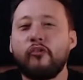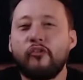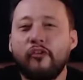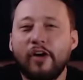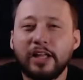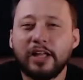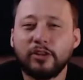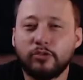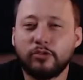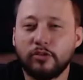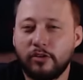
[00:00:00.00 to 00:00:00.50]
O
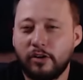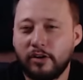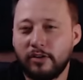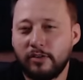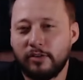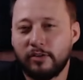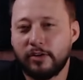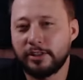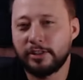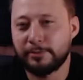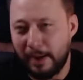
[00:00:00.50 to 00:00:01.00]
fato, ó,
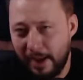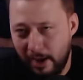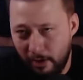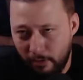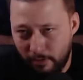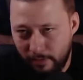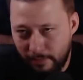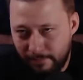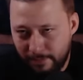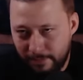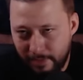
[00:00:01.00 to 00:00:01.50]

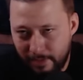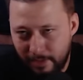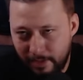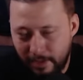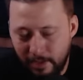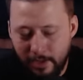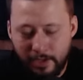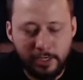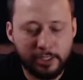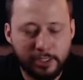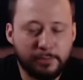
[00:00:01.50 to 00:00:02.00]
Ismael.
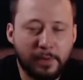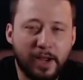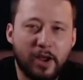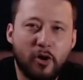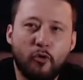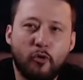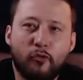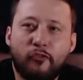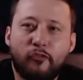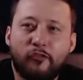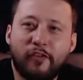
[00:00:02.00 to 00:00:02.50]
Isso. Ismael,
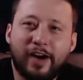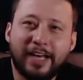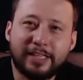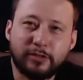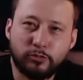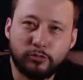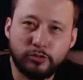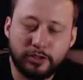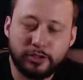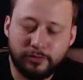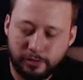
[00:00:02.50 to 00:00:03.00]
o
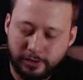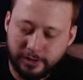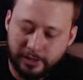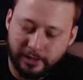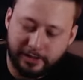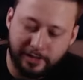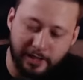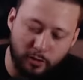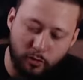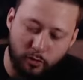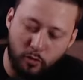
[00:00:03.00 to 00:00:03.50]
fato de você ter